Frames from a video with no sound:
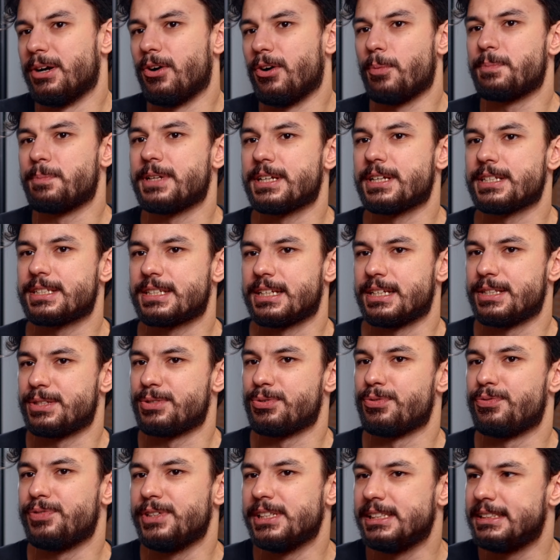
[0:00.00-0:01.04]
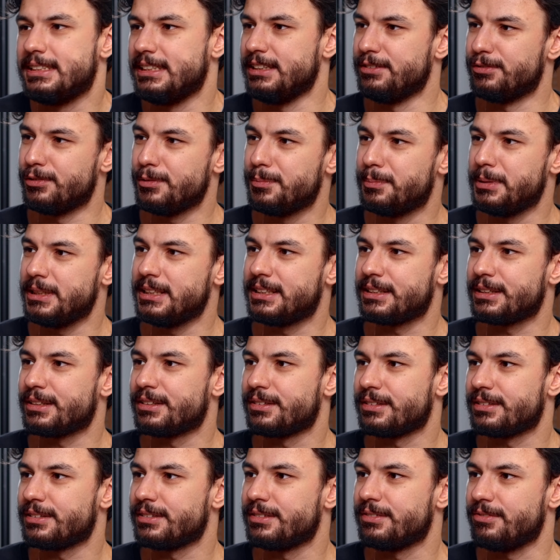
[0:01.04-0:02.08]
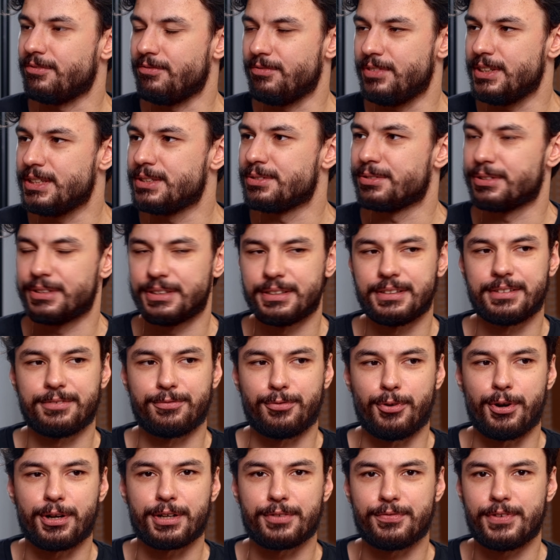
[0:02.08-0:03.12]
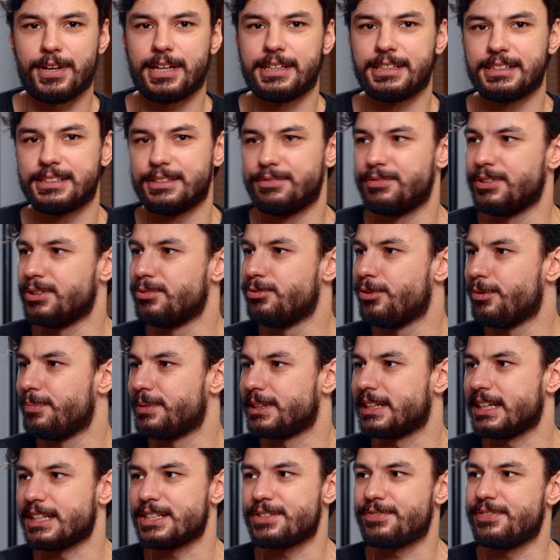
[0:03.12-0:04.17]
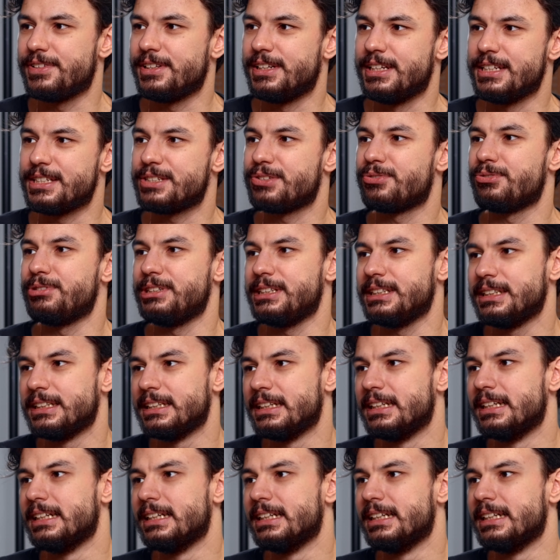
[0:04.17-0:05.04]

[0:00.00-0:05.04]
aber selber ob das aus. dann so viel Tiefe bietet, wie so eine vorgefertigte Figur mit ganz viel History,